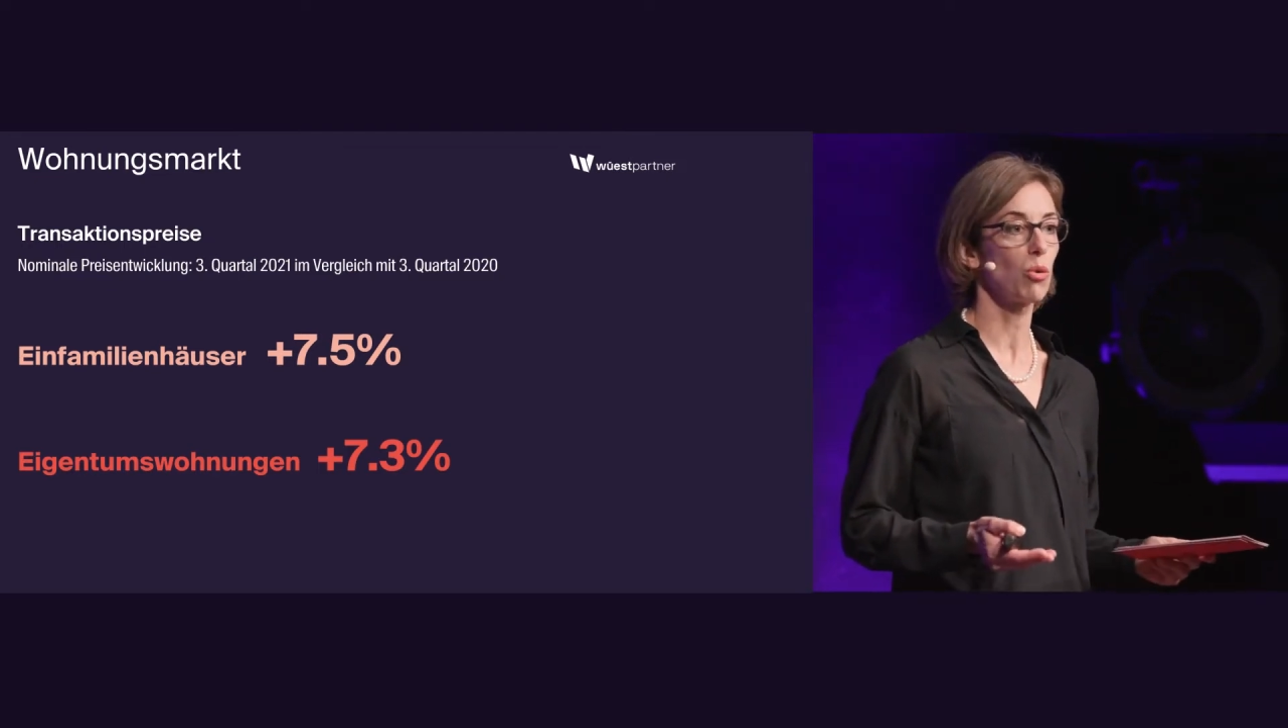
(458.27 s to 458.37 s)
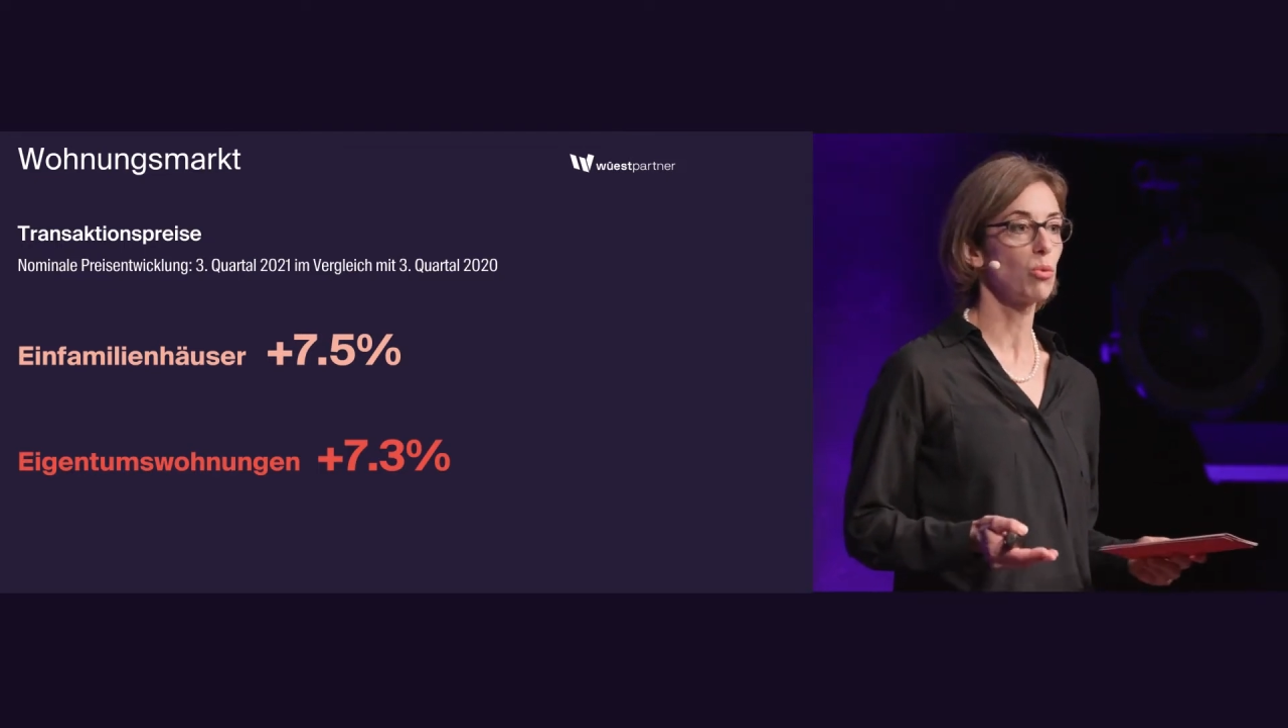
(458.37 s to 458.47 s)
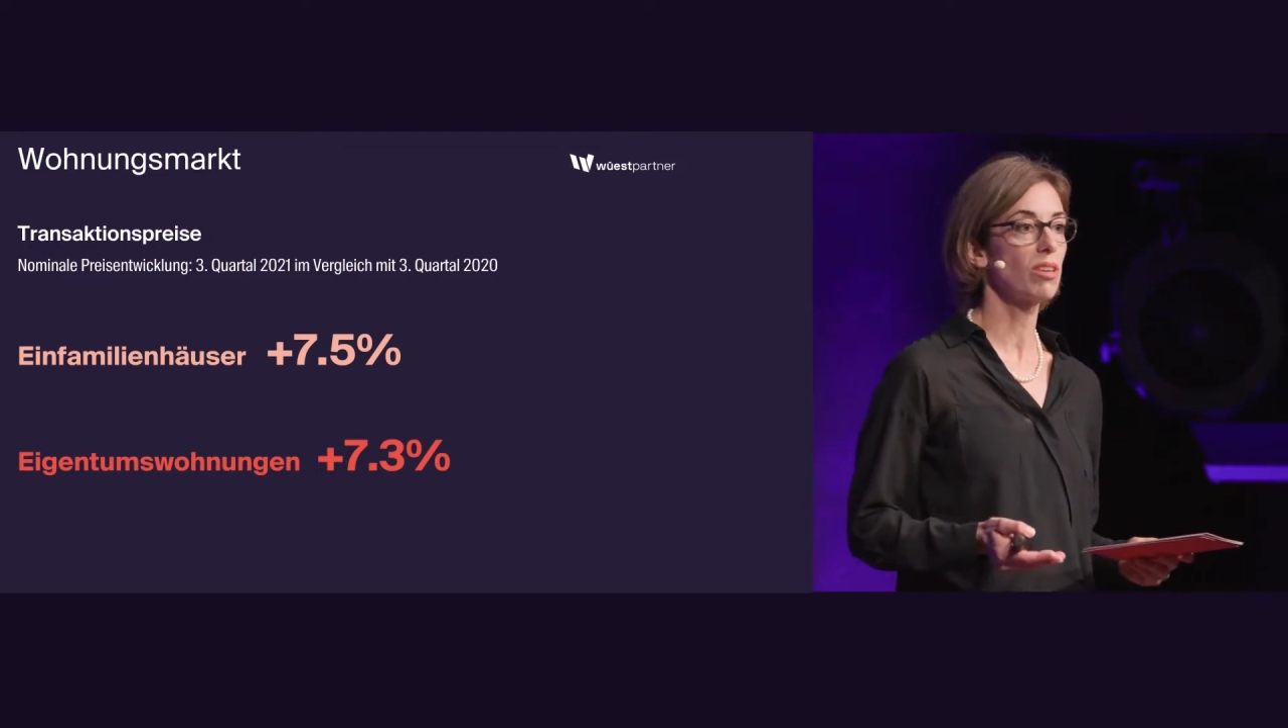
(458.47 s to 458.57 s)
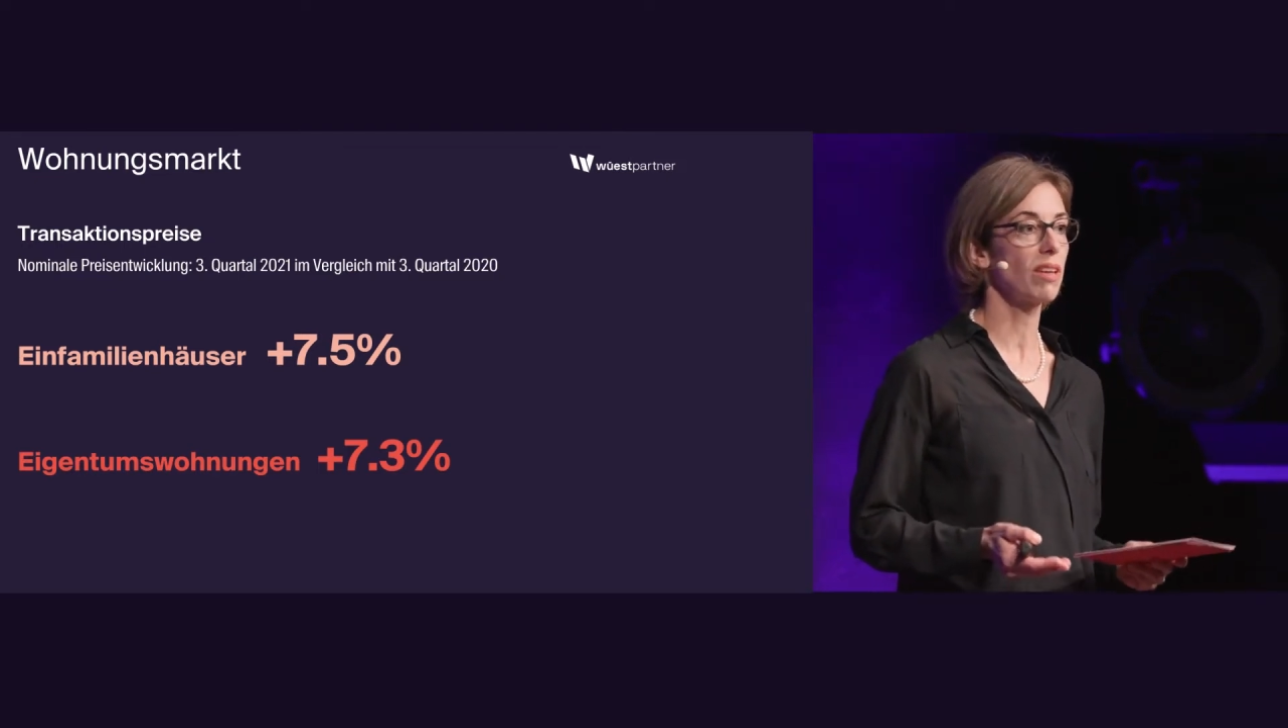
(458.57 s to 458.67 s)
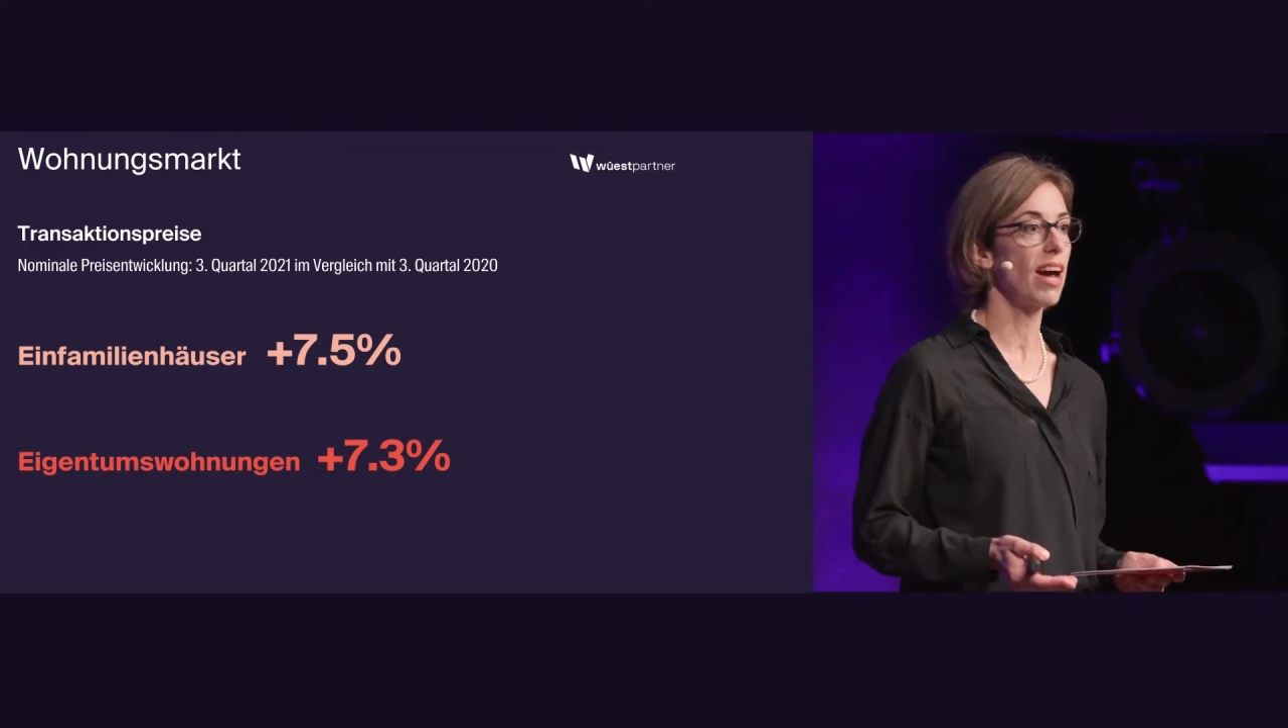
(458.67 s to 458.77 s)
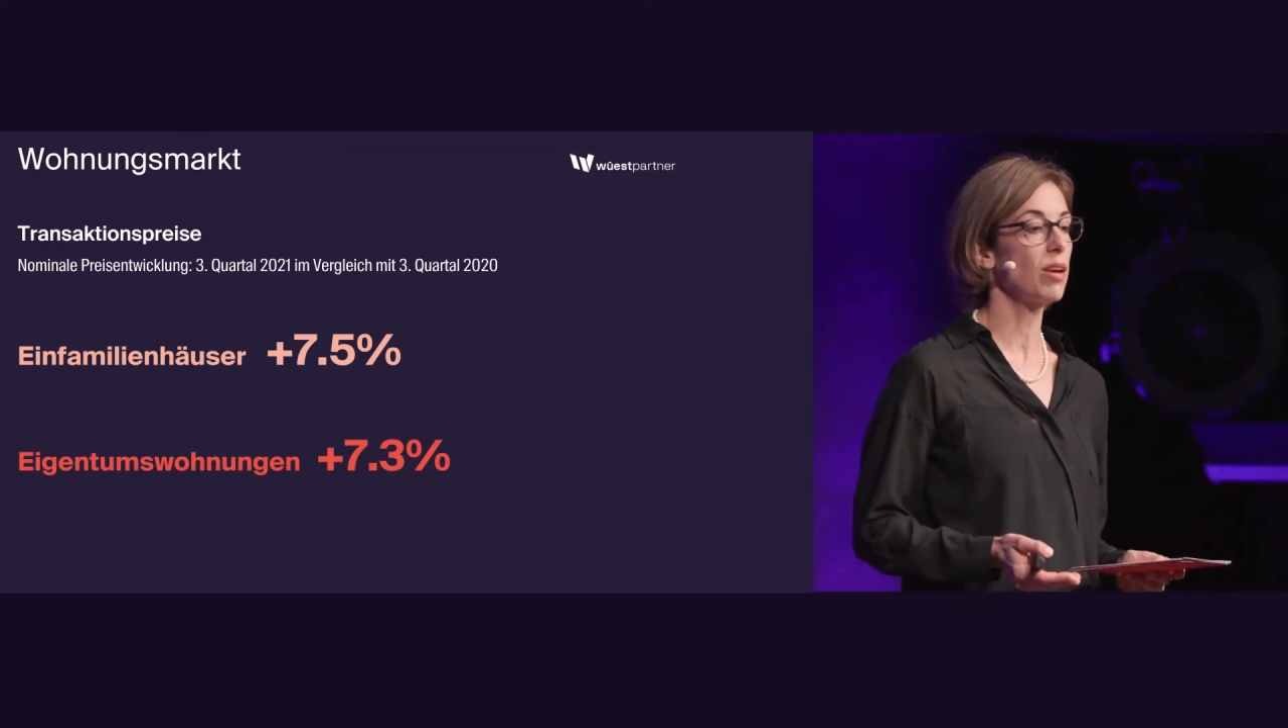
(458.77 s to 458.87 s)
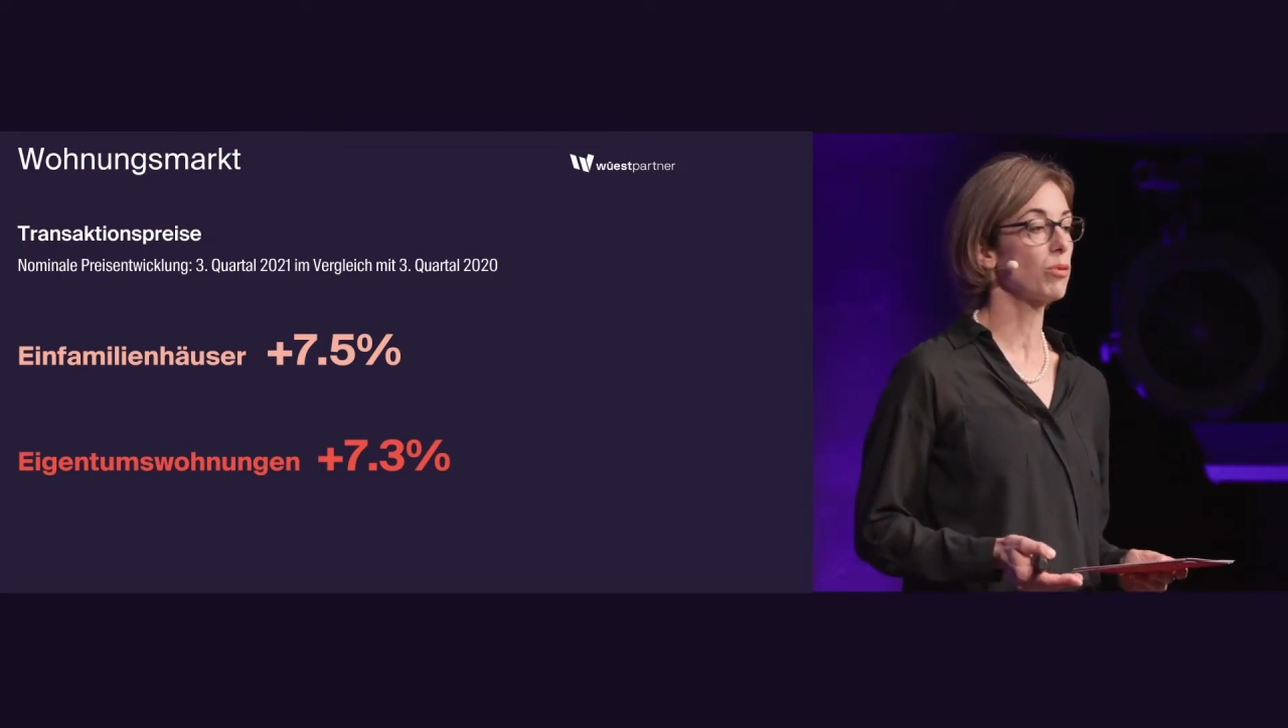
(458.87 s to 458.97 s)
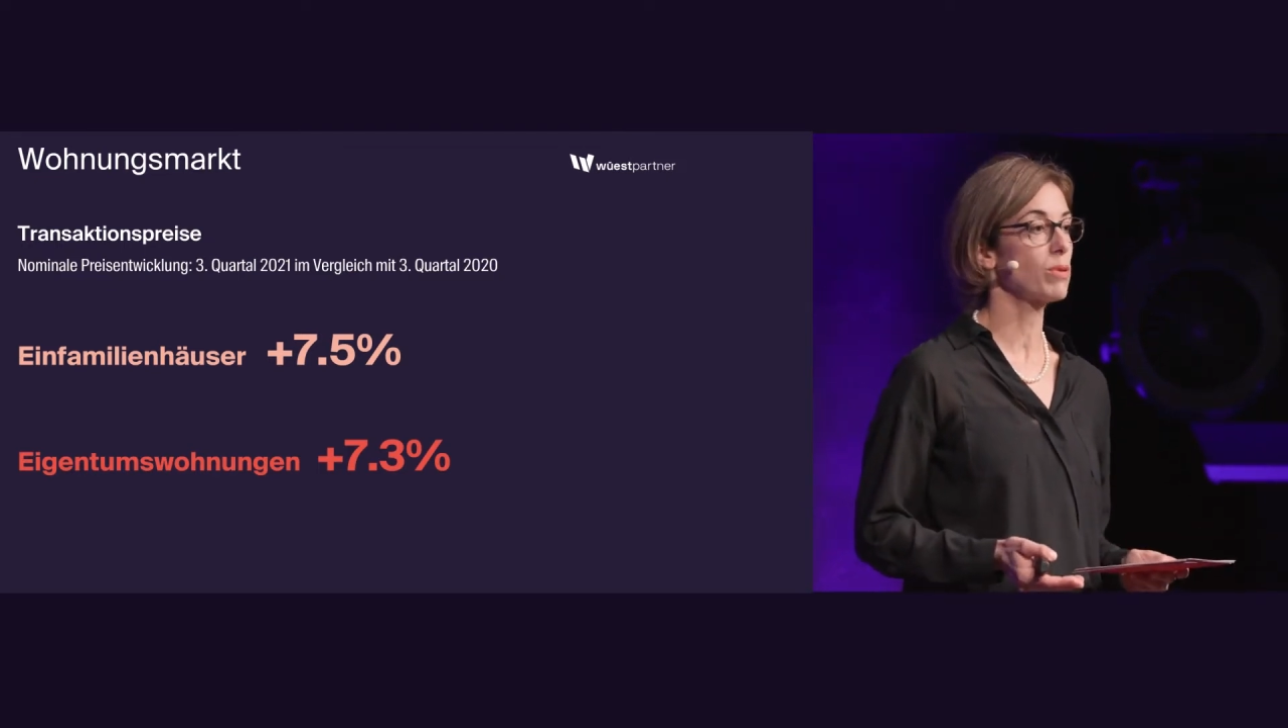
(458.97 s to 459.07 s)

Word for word: rund 3